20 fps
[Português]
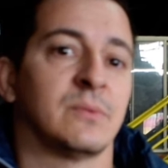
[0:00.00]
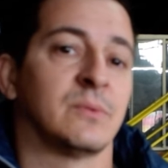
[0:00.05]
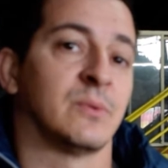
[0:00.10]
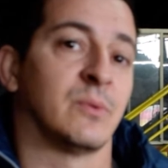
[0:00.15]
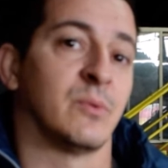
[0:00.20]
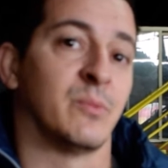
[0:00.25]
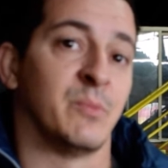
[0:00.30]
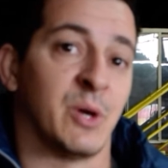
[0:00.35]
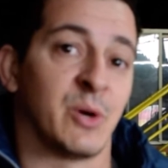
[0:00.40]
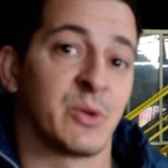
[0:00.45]

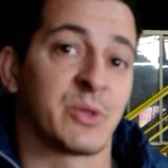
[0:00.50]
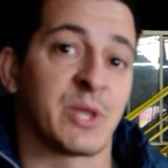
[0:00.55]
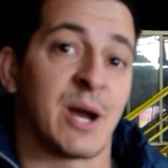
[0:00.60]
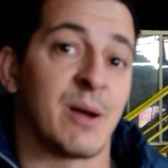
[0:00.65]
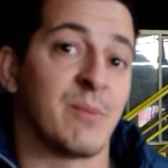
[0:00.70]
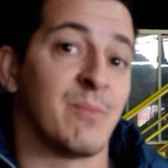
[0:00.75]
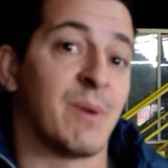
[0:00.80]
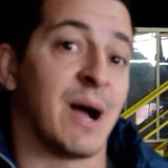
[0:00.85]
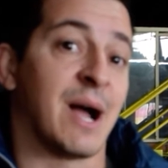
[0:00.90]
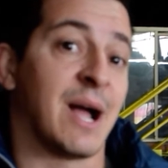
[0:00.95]
o meu
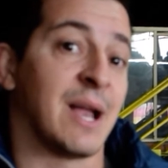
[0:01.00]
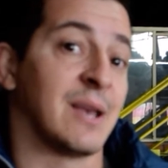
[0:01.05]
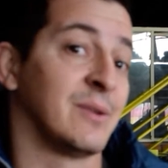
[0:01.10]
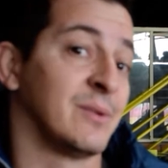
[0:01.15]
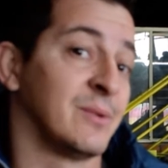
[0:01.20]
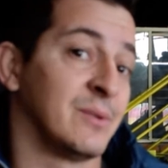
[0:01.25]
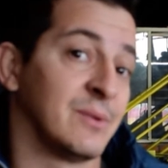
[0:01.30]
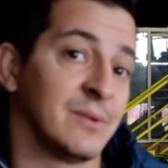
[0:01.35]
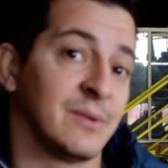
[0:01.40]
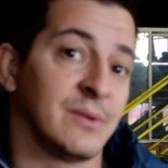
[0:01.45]

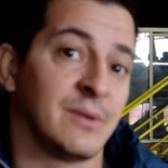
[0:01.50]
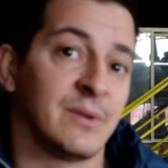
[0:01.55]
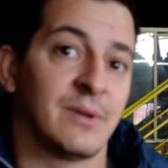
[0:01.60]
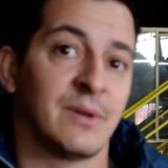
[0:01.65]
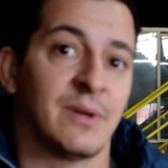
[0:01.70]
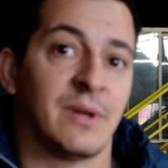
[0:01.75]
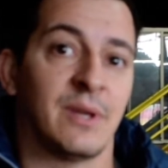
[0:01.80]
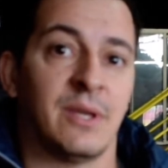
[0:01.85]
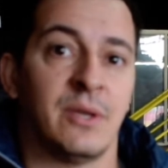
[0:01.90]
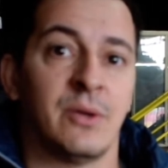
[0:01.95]
trabalho
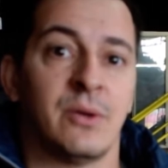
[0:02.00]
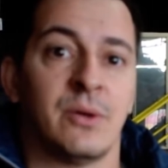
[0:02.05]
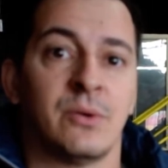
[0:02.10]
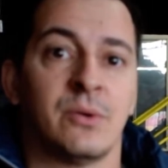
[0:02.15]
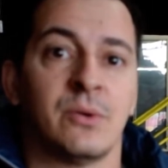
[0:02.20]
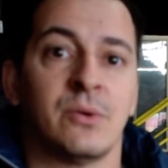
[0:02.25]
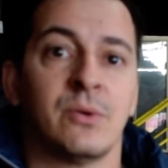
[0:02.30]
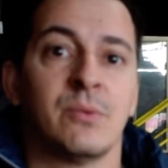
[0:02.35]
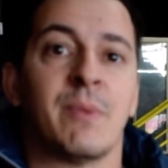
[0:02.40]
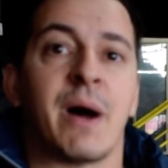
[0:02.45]
e
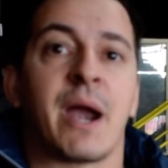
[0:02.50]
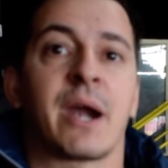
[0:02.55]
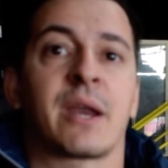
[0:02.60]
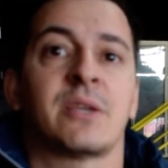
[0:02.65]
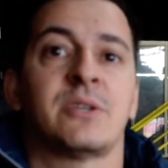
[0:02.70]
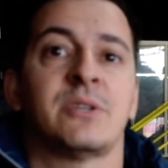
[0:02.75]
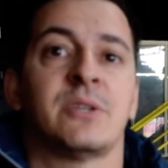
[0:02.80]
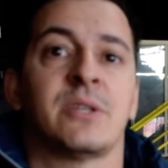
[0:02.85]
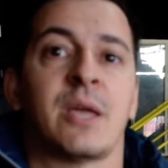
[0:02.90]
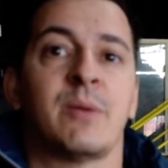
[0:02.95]
o
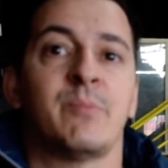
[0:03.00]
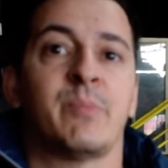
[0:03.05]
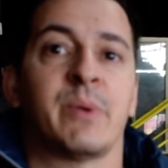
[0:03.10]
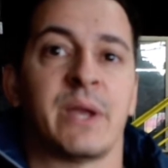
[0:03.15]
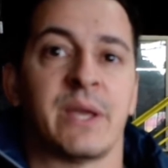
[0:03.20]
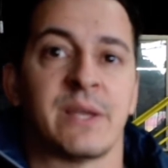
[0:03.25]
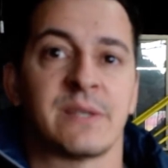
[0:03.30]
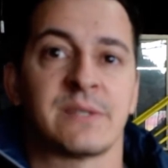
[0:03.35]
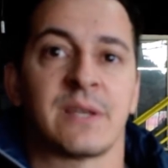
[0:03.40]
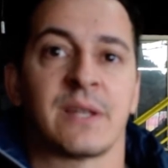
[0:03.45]
marketing da
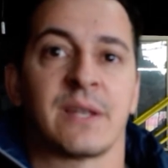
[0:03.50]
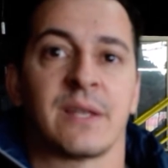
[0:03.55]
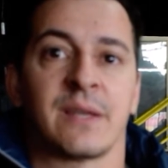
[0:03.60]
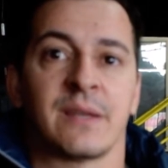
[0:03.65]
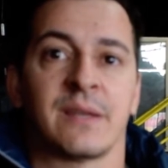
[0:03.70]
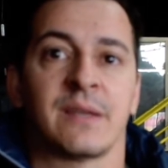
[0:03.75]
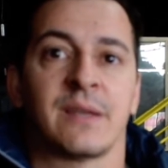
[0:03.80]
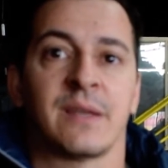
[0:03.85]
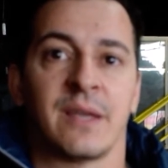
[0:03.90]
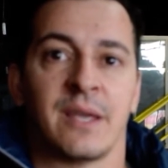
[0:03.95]
empresa, né?
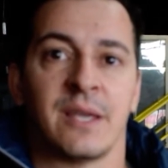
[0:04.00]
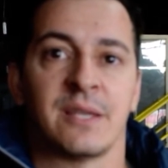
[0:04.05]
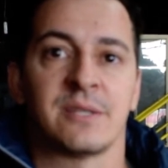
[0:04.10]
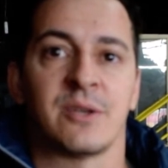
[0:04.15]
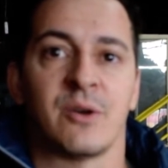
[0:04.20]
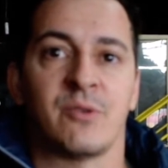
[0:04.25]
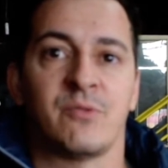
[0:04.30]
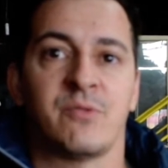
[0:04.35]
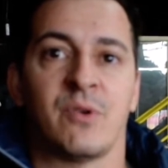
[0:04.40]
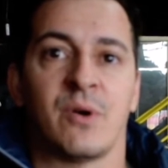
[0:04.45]
Esse
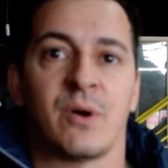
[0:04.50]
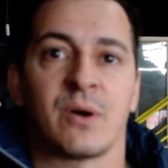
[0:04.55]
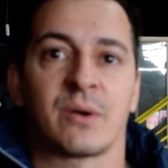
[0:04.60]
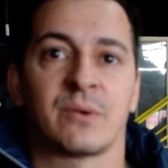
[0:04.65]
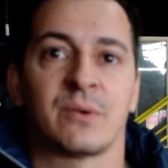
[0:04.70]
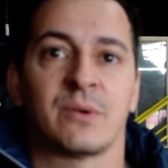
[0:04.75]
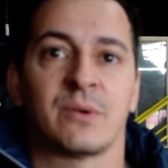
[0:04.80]
é o foco.